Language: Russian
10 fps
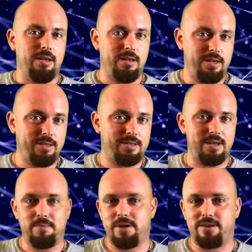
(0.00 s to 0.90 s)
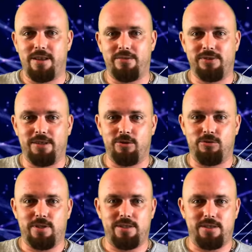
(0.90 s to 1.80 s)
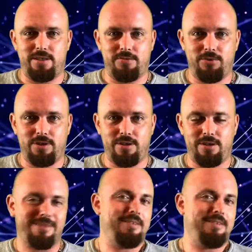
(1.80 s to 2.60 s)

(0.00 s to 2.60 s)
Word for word: И самая главная новость на сегодня.